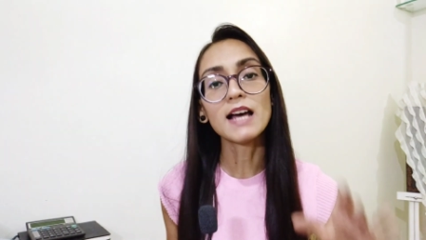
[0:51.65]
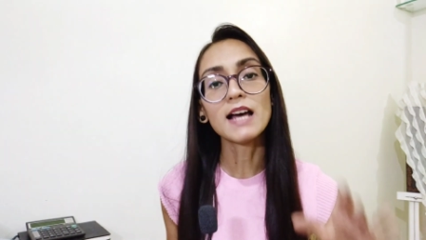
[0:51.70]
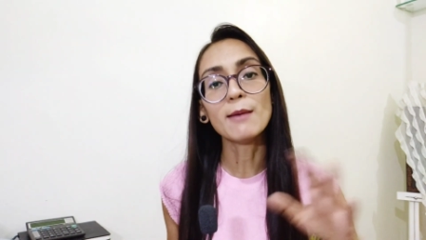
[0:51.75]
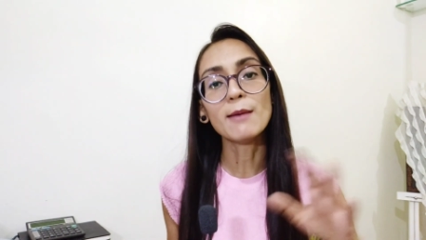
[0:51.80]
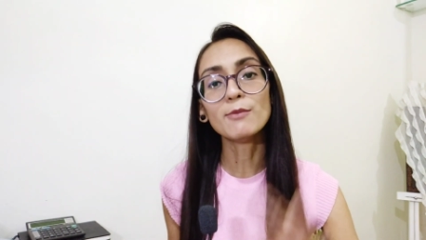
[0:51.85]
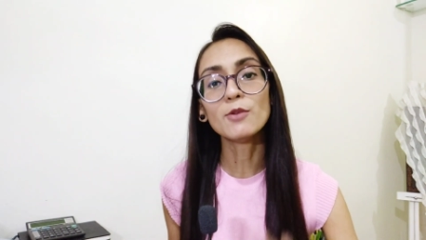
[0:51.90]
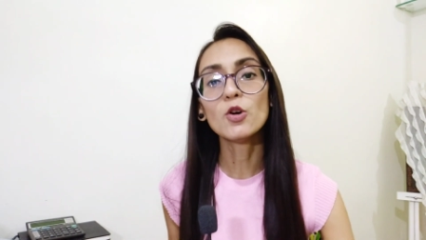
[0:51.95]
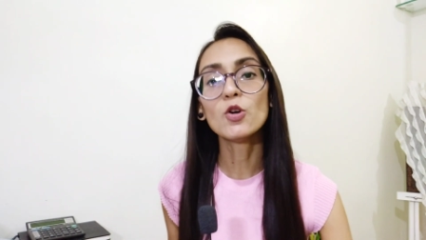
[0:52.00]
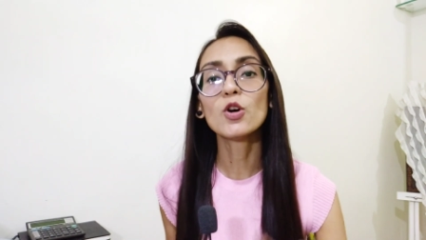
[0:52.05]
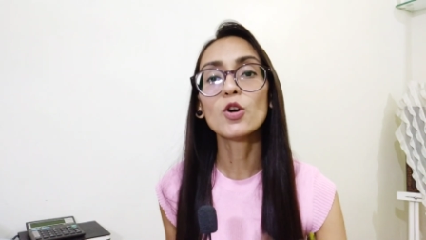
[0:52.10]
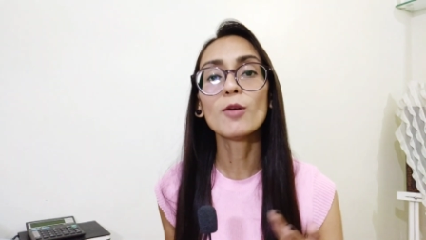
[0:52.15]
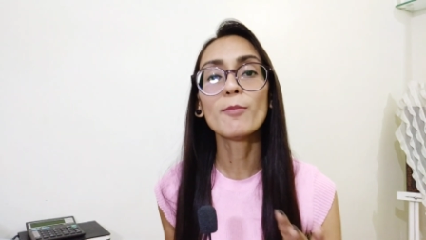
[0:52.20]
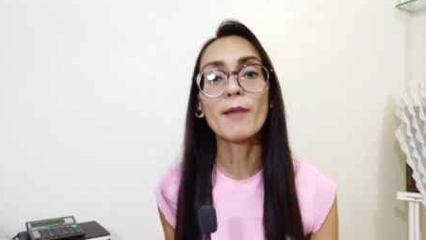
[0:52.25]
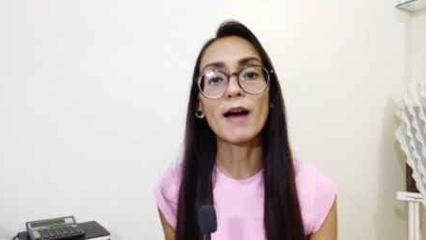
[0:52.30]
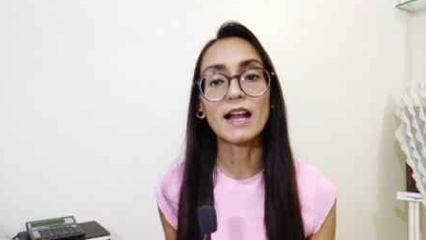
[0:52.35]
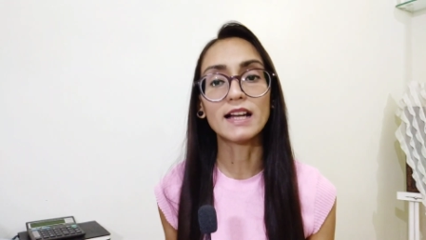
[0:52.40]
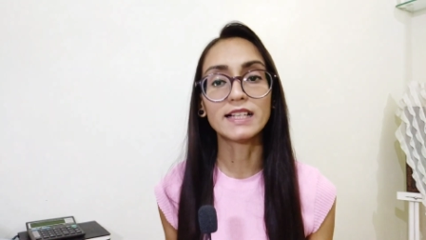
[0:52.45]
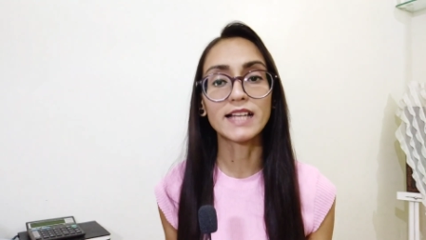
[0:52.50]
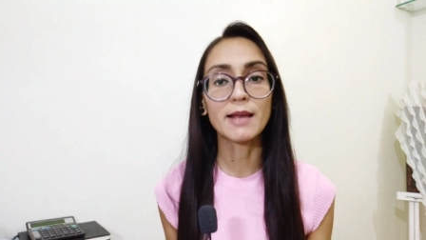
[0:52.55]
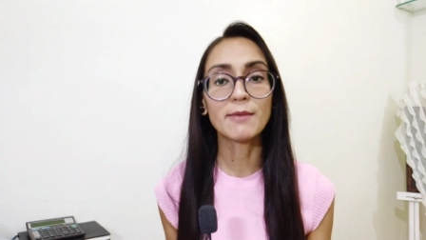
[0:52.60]
लोग हम लोगों को
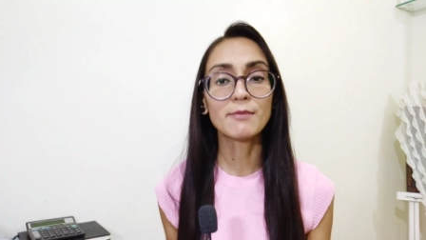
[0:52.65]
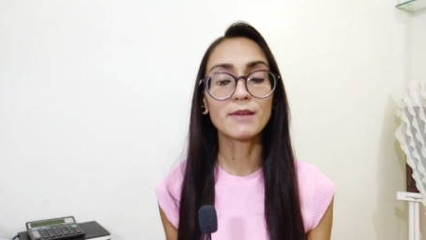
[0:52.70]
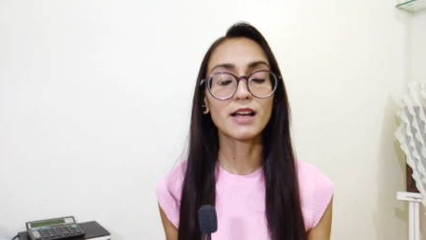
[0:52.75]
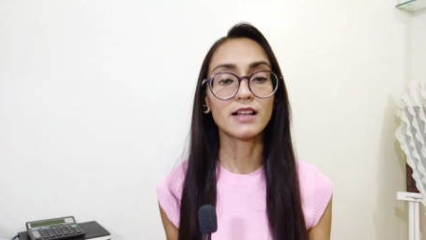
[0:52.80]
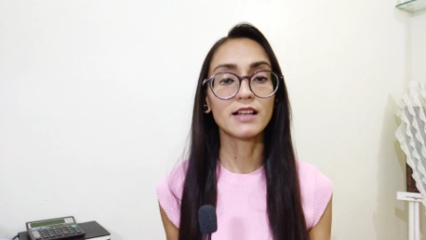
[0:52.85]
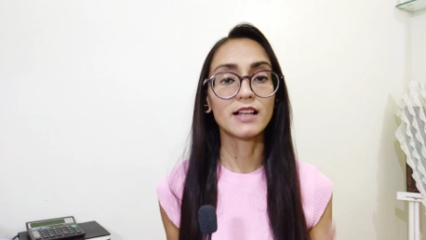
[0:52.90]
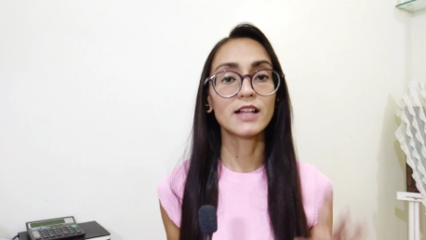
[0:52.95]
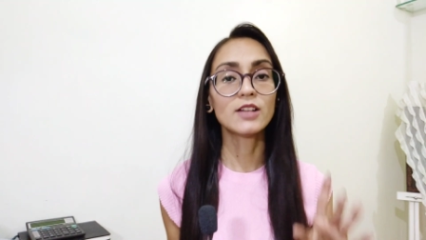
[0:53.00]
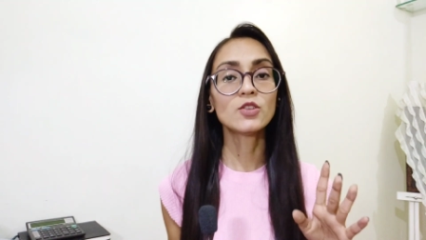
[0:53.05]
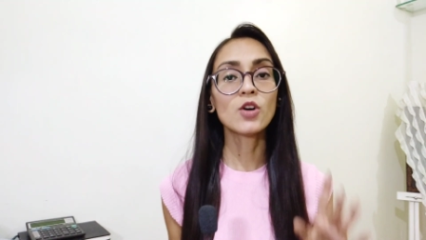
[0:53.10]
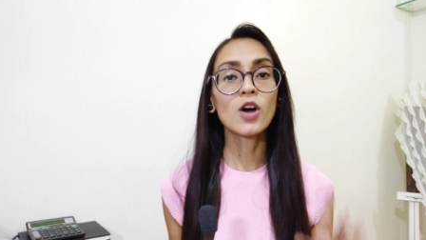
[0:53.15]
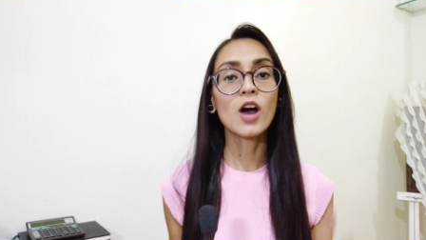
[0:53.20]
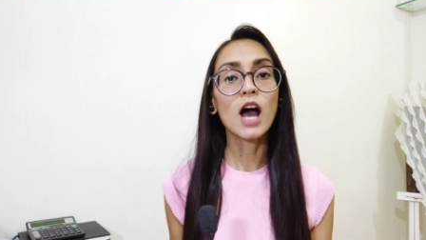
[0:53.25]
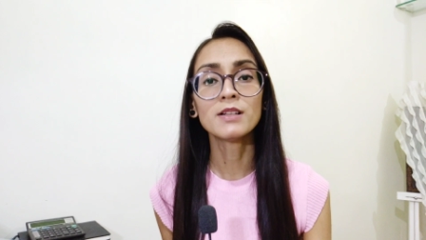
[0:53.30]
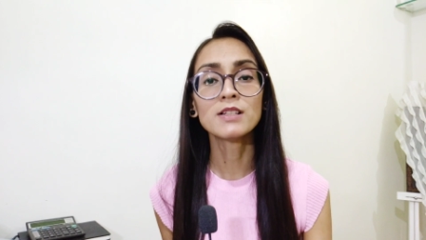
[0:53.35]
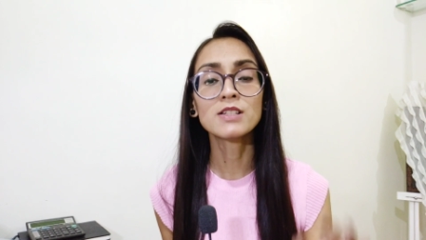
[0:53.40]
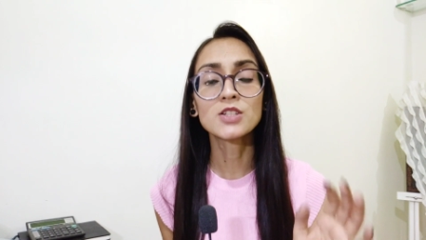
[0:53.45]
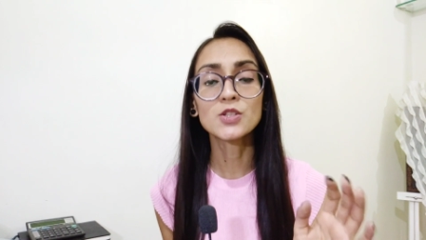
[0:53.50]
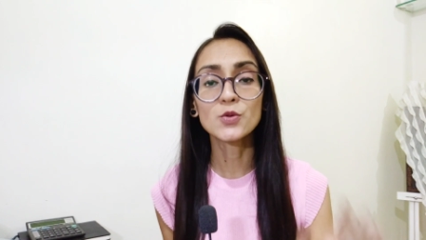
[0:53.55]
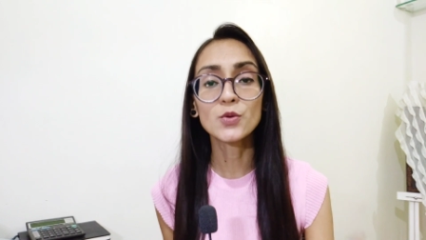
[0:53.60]
पार्ट टाइम कर रहे हैं
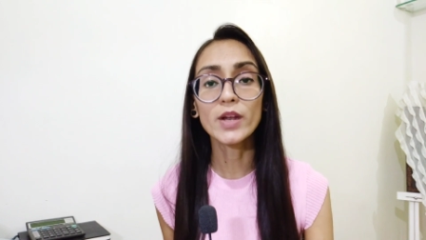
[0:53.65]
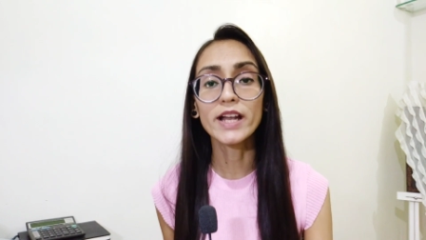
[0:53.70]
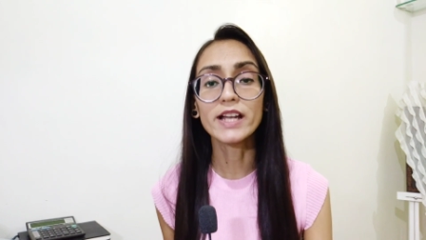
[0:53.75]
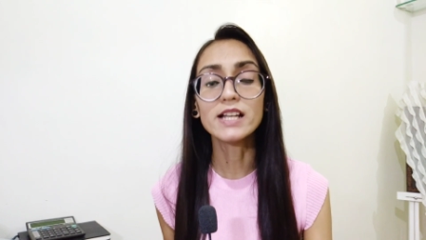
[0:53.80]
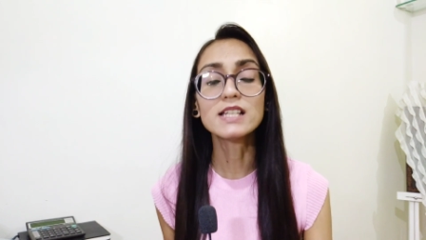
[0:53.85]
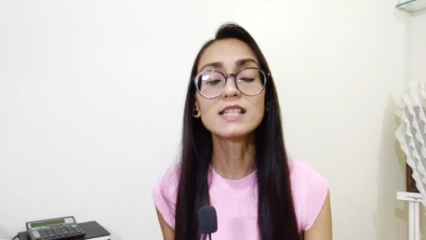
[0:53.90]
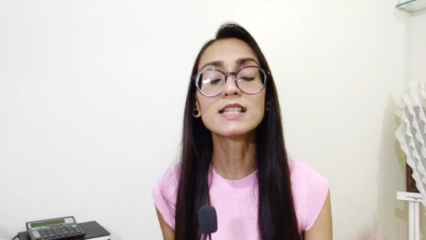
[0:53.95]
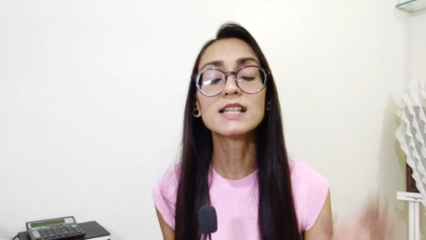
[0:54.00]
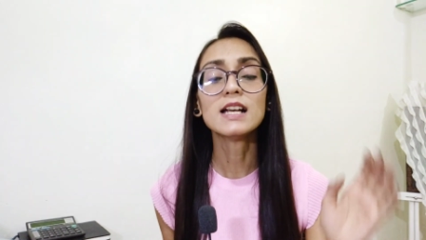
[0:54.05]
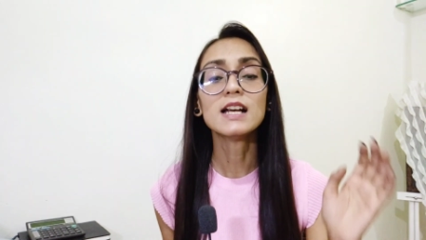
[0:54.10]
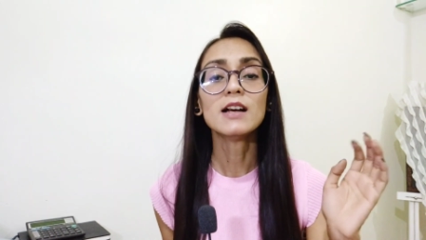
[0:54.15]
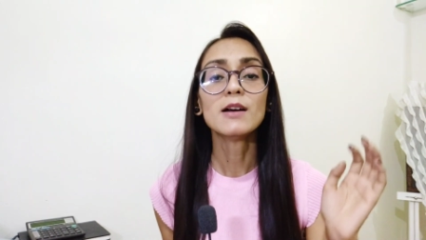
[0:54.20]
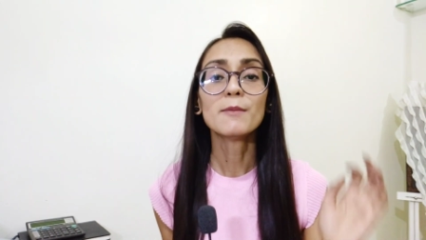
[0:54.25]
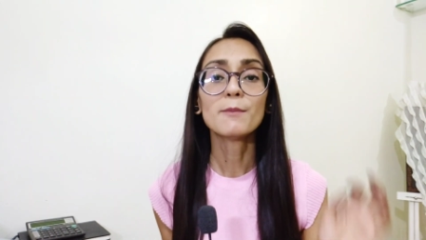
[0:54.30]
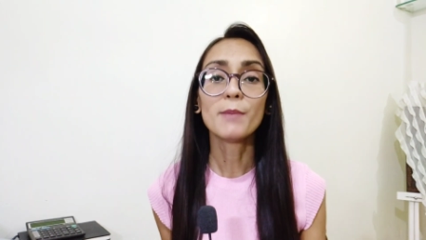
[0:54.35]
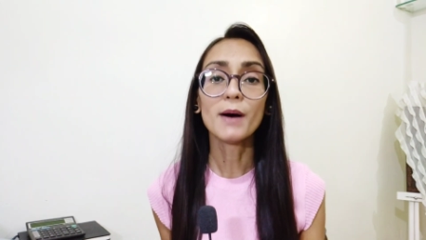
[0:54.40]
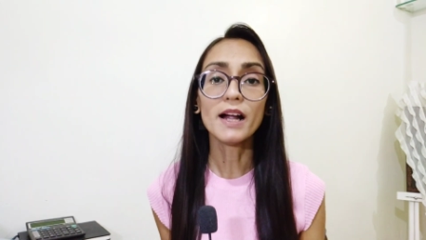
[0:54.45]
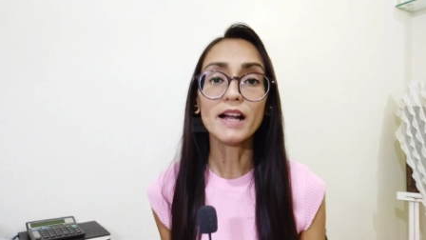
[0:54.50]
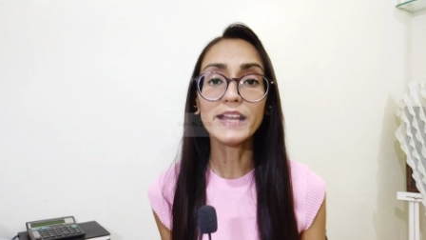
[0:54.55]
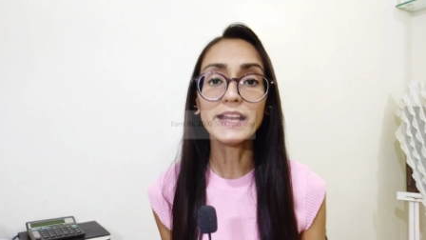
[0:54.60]
तो स्टूडेंट्स
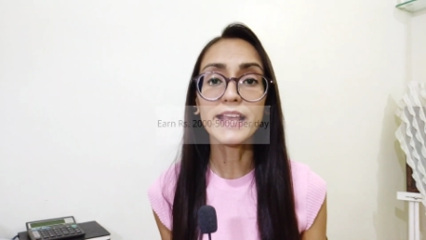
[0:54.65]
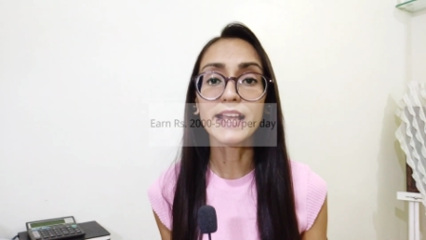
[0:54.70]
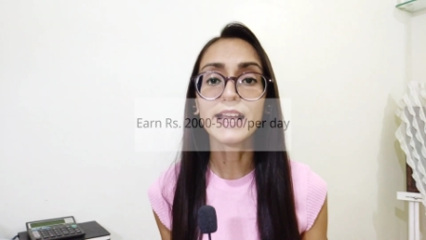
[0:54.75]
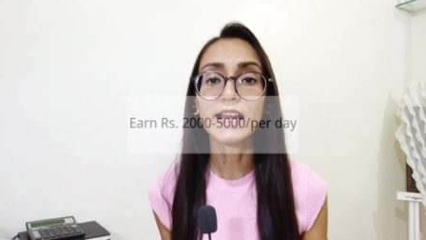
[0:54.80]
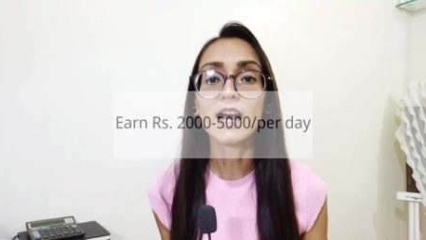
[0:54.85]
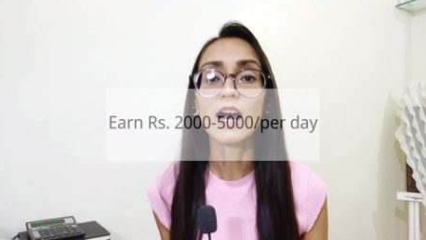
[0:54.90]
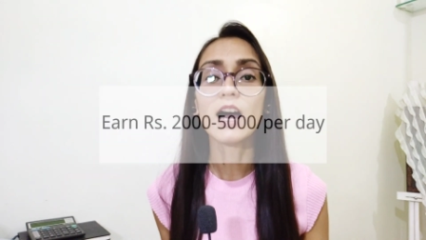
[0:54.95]
पर डे